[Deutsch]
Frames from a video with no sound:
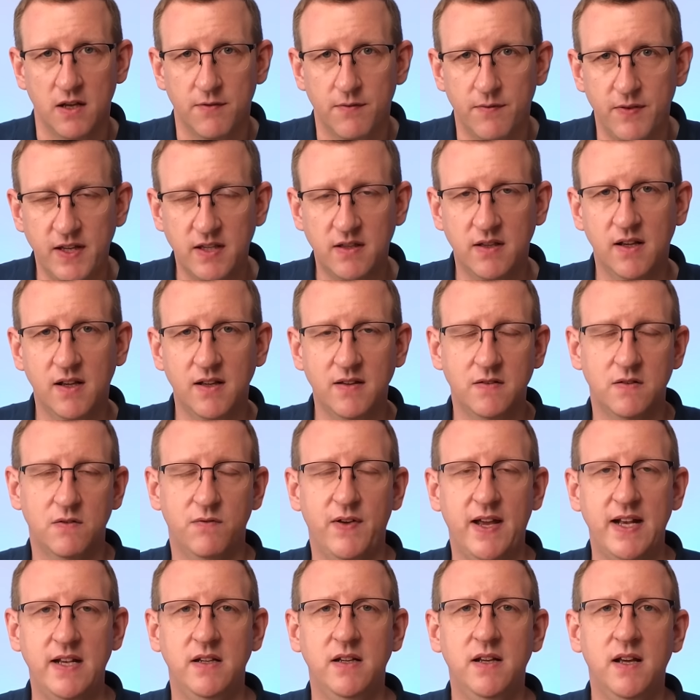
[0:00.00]
Wichtig
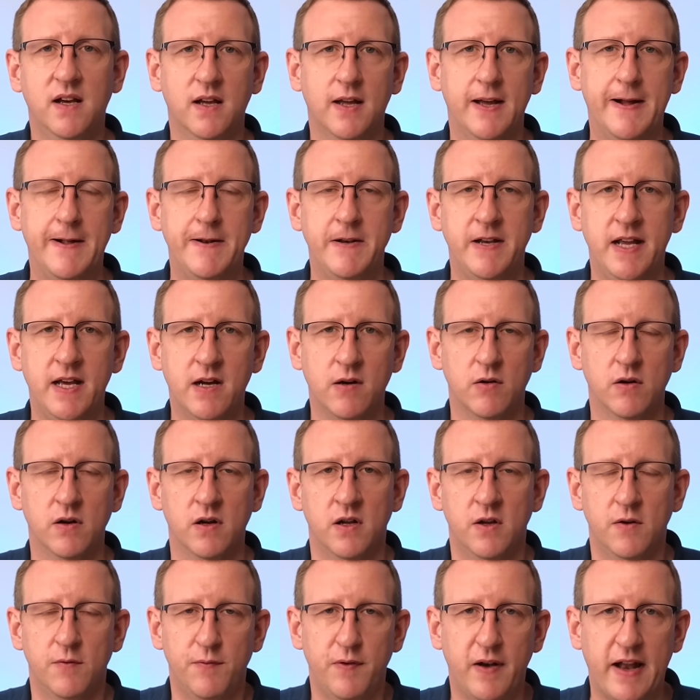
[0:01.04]
ist, wenn Ihre Ernährung
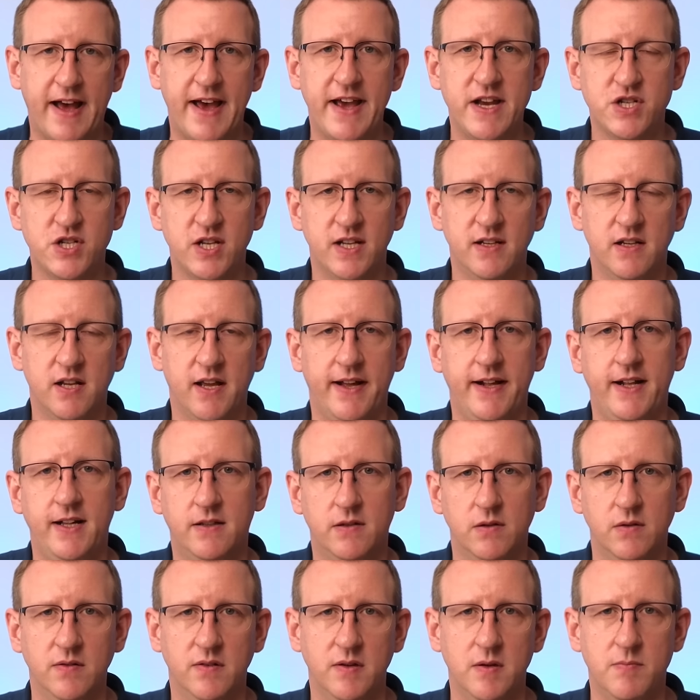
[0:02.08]
Fleisch
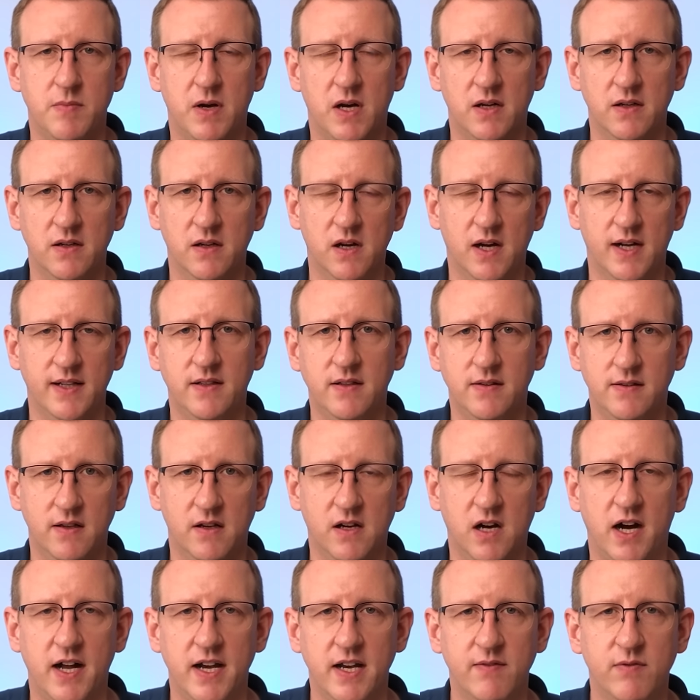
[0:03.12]
enthält und Sie machen gerade diese
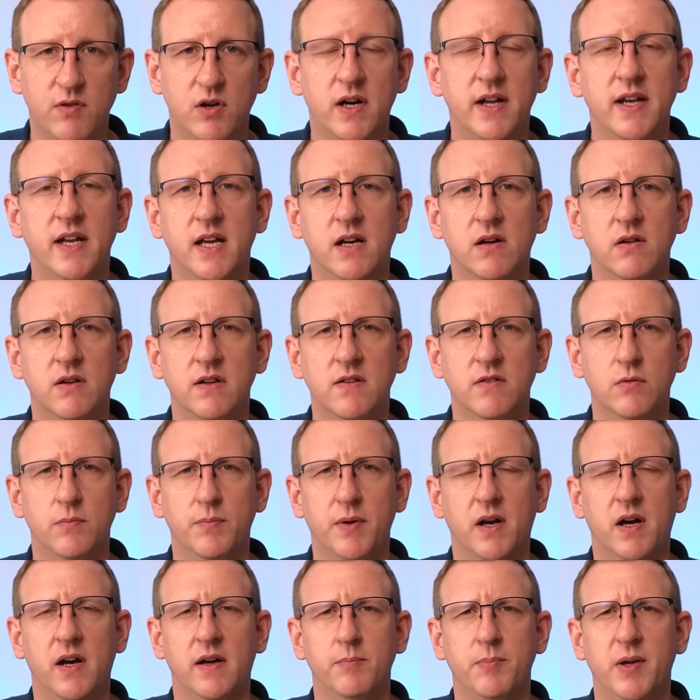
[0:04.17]
Carnivore-Ernährung, die so
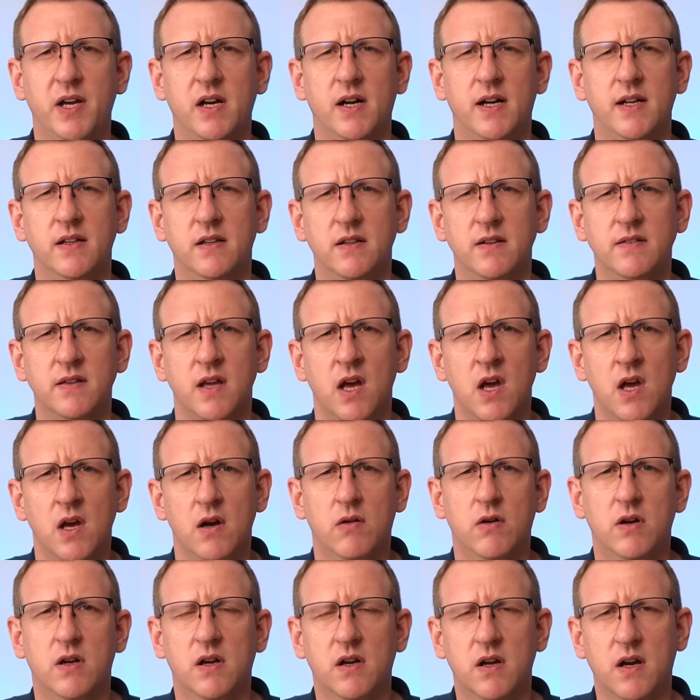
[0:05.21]
beka bekannt ist
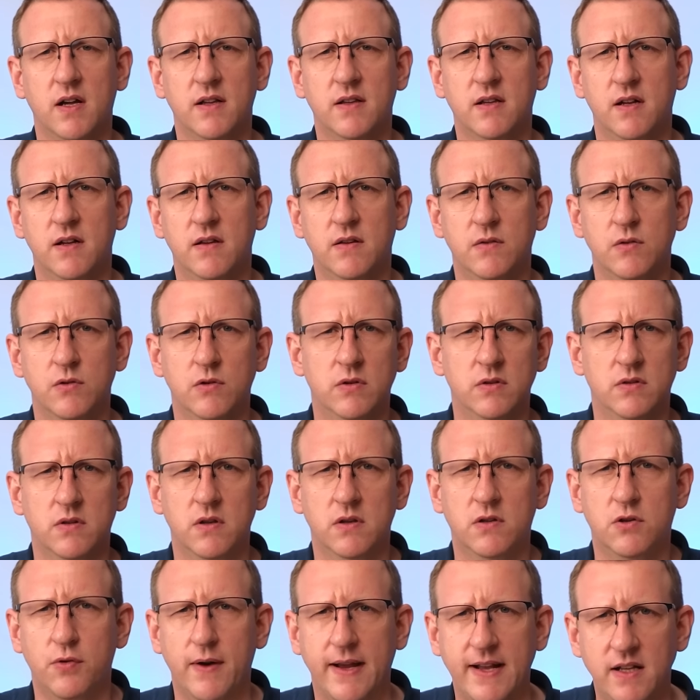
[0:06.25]
oder gerade halt so
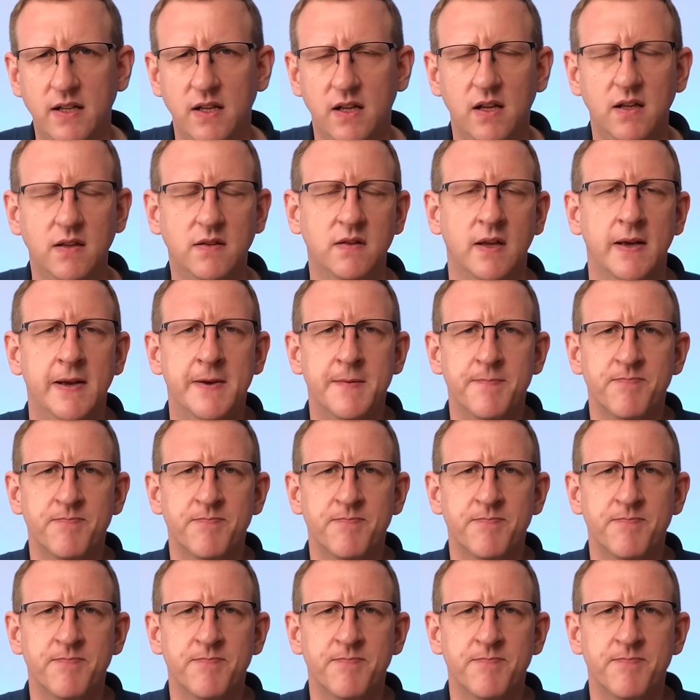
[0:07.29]
trendy ist,